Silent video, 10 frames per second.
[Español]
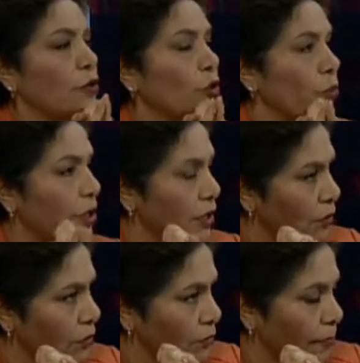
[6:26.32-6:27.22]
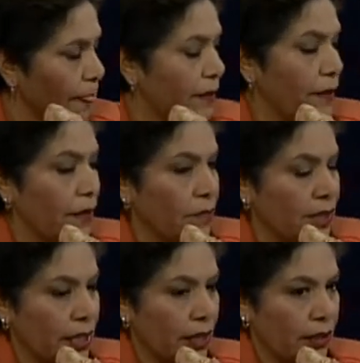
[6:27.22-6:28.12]
Yo he pedido, eh,
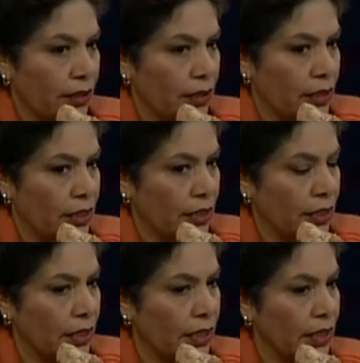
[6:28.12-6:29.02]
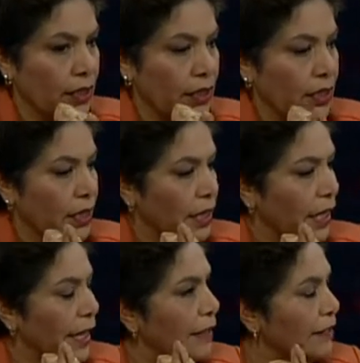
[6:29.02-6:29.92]
mira, eh, Enrique,
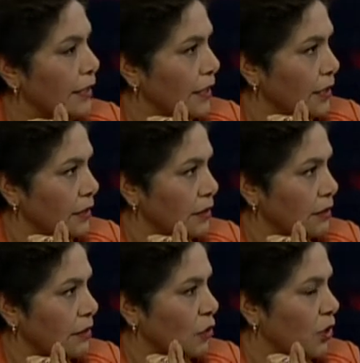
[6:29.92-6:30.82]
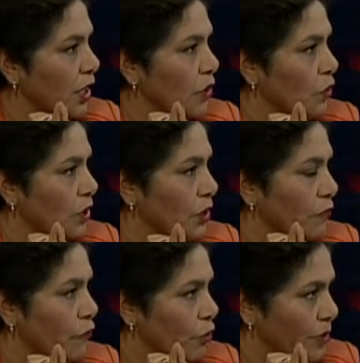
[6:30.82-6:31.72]
que la DINI nos dé una
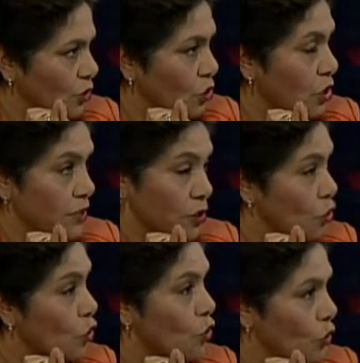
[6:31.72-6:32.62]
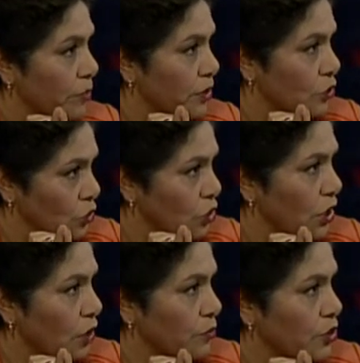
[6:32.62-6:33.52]
información el señor Gómez. Yo estoy en
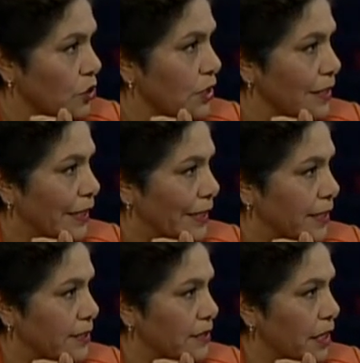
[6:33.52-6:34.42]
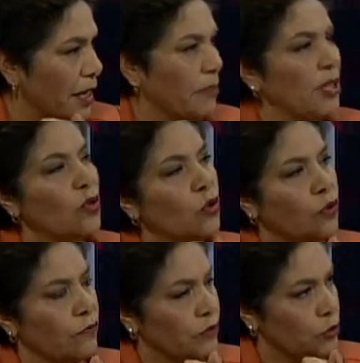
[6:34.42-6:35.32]
la Comisión de Inteligencia. He pedido
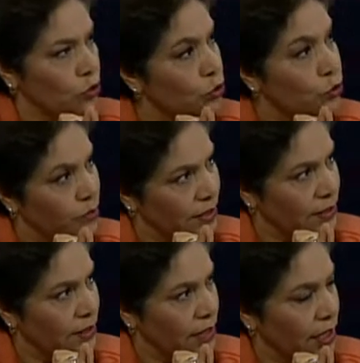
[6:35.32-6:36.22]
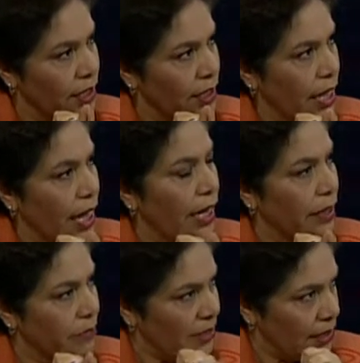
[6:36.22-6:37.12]
con oficio dos veces ya a
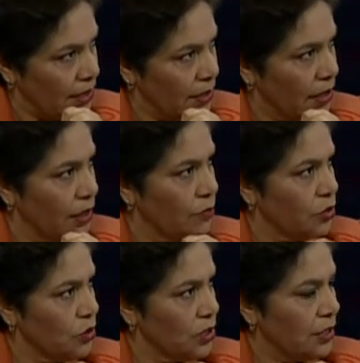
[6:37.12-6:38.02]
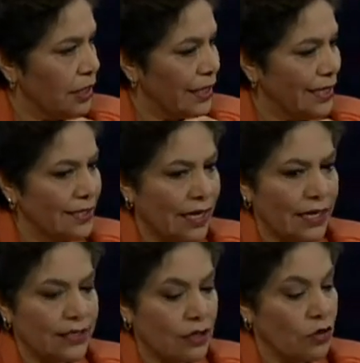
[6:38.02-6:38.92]
la presidenta de la Comisión de Inteligencia que
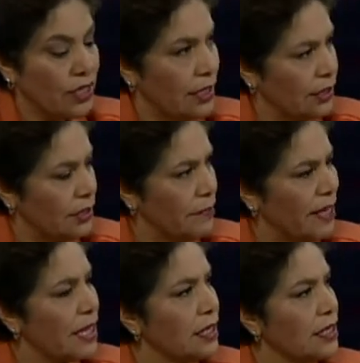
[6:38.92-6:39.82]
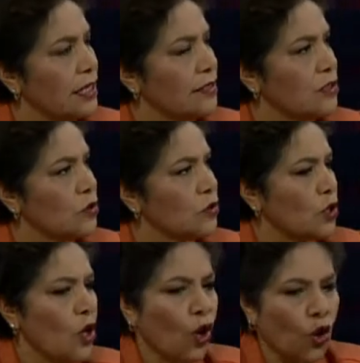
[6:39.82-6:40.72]
el señor de la DINI venga aquí a decirnos
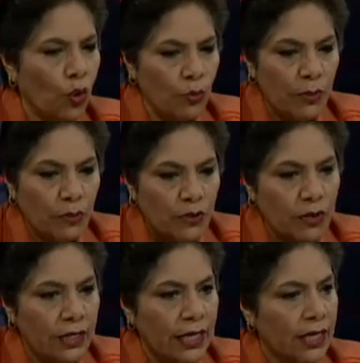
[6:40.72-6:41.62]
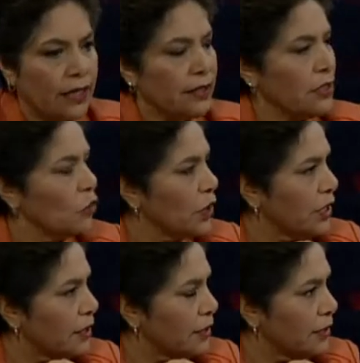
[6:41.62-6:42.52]
cómo es posible que la DINI no
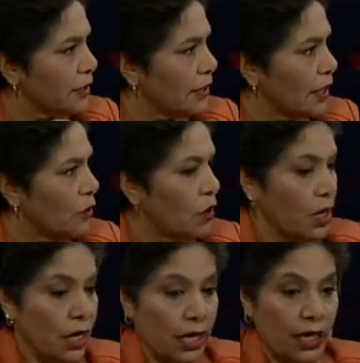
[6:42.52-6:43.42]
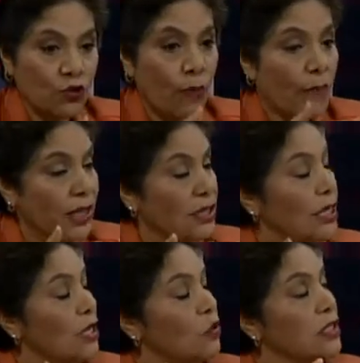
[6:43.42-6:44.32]
haya detectado esos partes
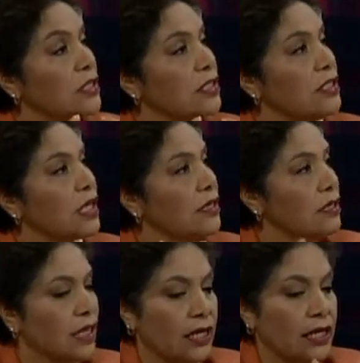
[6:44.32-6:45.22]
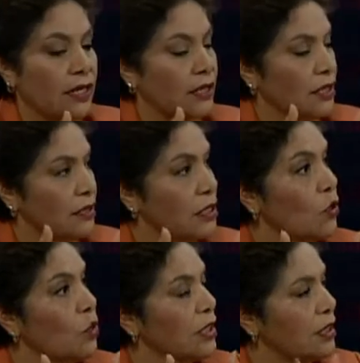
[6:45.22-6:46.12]
que no existían del rendir
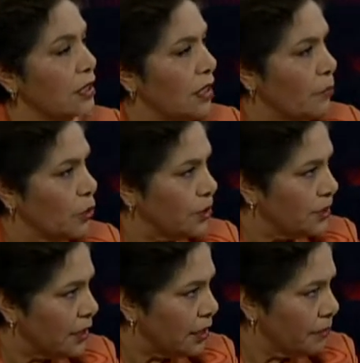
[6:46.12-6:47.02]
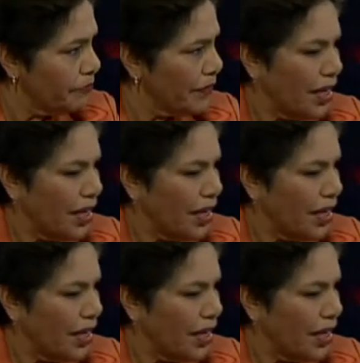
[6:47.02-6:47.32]
cuenta de la policía.